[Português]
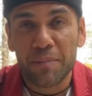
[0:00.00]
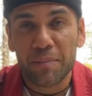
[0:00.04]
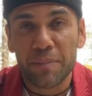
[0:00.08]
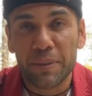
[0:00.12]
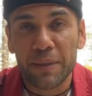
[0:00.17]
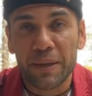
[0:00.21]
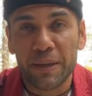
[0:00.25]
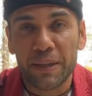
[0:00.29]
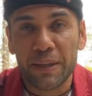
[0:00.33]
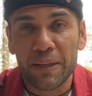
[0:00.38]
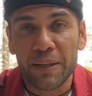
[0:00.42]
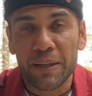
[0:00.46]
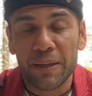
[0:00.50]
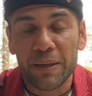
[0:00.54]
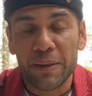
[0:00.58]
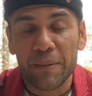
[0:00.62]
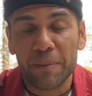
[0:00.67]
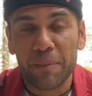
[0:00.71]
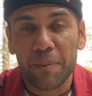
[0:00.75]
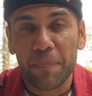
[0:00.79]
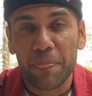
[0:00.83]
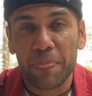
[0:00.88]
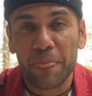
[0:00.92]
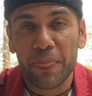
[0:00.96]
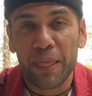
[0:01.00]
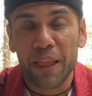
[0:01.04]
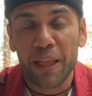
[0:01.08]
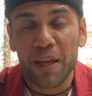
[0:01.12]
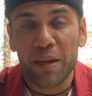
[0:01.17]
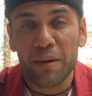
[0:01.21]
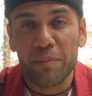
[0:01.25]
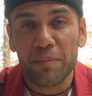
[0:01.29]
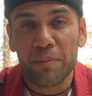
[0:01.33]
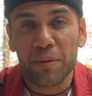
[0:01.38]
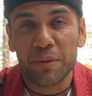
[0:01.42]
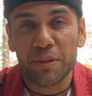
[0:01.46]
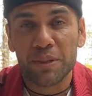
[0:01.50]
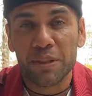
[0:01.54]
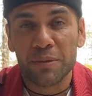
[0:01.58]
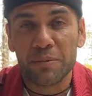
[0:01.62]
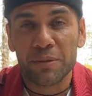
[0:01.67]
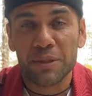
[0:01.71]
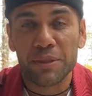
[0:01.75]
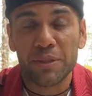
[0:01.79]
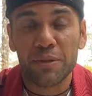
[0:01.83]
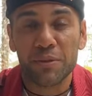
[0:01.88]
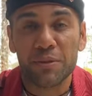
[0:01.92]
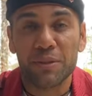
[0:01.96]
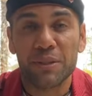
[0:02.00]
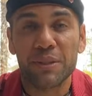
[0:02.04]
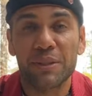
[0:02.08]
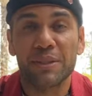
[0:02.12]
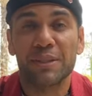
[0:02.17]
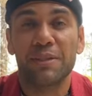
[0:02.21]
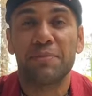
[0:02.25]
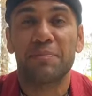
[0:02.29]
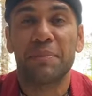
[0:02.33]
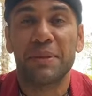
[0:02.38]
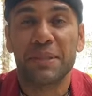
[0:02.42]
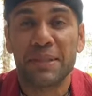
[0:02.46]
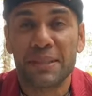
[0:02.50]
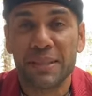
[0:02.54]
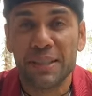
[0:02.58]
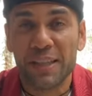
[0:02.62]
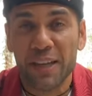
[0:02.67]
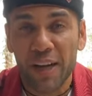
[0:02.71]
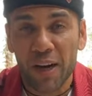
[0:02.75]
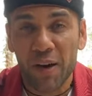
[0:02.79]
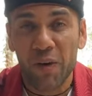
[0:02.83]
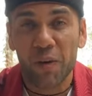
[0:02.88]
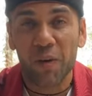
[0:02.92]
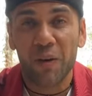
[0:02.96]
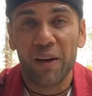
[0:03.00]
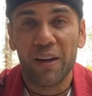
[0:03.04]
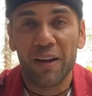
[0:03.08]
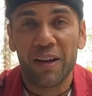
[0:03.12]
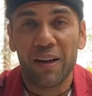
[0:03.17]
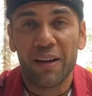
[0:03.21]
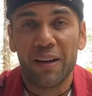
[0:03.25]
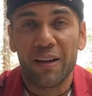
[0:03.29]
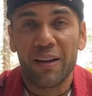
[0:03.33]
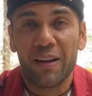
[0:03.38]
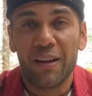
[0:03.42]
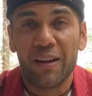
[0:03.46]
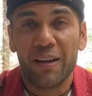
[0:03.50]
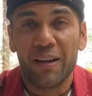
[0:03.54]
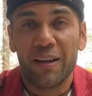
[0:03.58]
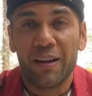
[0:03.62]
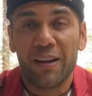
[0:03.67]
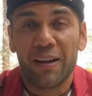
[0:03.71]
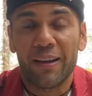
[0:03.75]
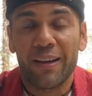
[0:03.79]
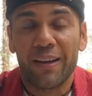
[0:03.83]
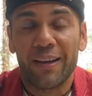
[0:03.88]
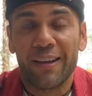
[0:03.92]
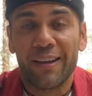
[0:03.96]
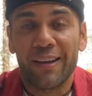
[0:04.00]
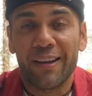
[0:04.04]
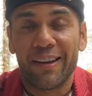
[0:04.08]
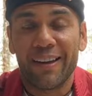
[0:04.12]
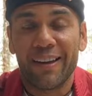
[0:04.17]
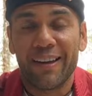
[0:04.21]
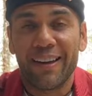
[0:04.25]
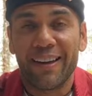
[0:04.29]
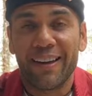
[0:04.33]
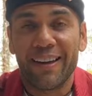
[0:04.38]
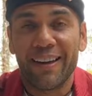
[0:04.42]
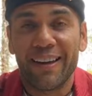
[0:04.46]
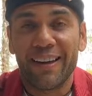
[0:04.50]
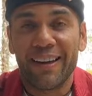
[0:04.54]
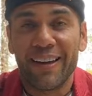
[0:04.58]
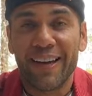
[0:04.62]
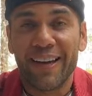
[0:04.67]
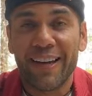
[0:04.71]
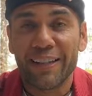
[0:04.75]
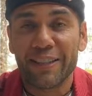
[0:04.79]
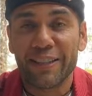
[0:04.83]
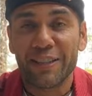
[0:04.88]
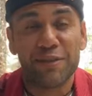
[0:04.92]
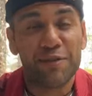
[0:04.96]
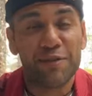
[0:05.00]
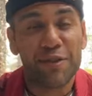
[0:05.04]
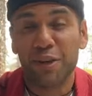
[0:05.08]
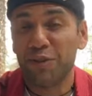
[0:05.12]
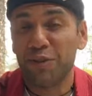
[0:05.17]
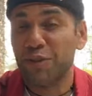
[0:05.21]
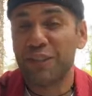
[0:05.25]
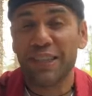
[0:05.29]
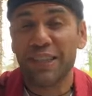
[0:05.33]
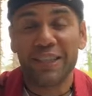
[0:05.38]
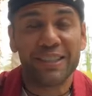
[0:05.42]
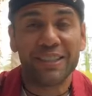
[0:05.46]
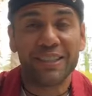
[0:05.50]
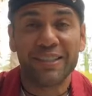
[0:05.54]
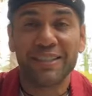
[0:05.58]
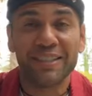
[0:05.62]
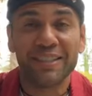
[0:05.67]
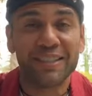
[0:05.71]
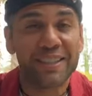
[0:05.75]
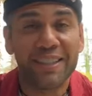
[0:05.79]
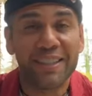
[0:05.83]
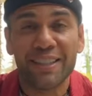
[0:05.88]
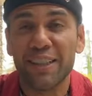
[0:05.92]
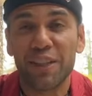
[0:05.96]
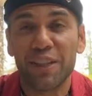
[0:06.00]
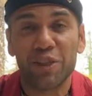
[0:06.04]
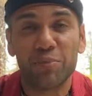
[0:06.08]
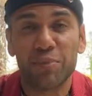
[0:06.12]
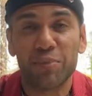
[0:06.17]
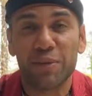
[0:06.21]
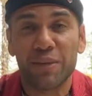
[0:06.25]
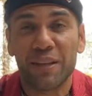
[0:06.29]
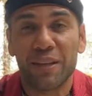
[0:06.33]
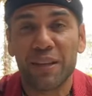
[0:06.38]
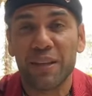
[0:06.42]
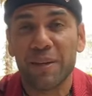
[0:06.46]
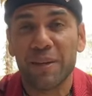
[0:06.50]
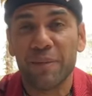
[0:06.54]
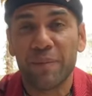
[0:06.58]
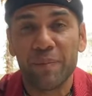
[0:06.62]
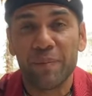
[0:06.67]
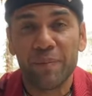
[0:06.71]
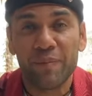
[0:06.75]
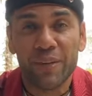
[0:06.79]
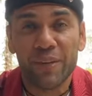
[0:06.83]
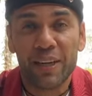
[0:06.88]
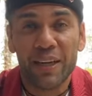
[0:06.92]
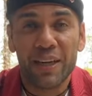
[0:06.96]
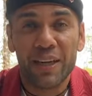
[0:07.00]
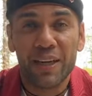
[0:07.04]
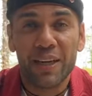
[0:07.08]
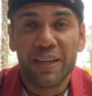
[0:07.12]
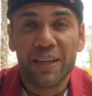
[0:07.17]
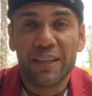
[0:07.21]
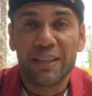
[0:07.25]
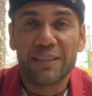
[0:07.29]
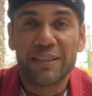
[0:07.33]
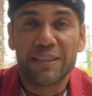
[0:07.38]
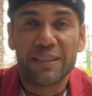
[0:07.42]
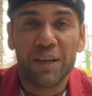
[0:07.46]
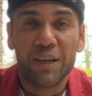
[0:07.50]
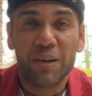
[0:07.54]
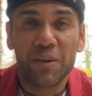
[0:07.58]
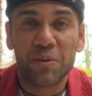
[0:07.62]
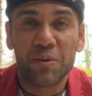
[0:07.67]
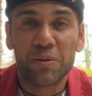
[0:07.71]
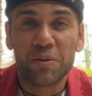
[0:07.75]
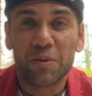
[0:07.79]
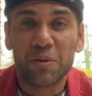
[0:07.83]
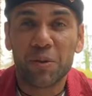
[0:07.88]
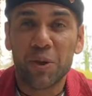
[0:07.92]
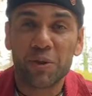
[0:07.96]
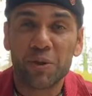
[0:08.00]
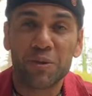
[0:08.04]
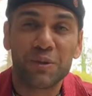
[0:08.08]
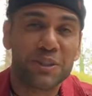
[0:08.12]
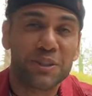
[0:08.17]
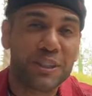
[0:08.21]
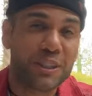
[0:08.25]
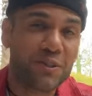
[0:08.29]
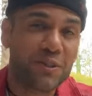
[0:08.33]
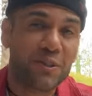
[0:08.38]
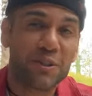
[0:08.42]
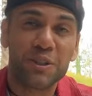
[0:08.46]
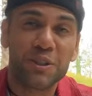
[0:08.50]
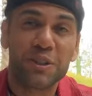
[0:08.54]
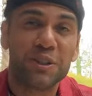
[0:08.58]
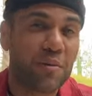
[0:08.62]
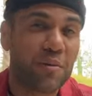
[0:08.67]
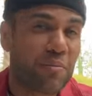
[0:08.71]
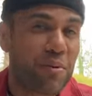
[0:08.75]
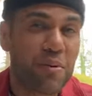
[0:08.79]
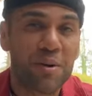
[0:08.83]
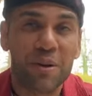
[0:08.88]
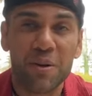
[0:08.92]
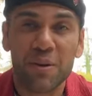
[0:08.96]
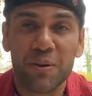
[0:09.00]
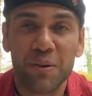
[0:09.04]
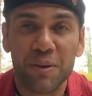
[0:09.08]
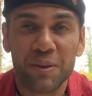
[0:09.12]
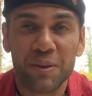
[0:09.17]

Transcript: para que possamos ter um dia especial é, estive ausente esses dias porque não gosto de ser notícia boa, não